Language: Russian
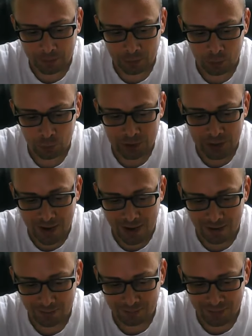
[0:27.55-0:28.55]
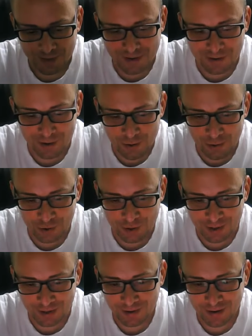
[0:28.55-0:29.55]
Друзья, мои
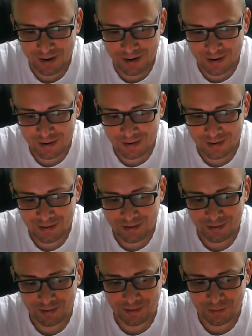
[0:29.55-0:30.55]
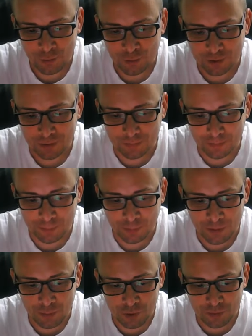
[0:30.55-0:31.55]
хорошие, а, ну,
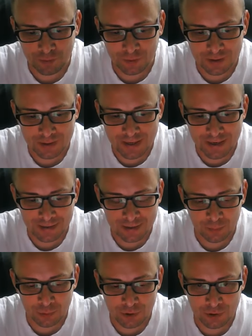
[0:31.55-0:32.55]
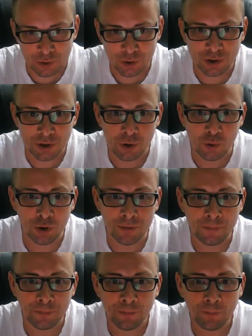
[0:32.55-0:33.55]
прямой эфир, знаете, будет сегодня
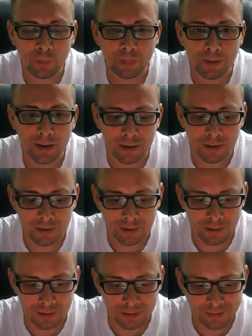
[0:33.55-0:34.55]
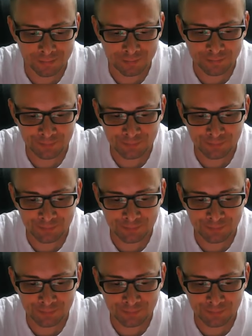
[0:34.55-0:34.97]
такой, я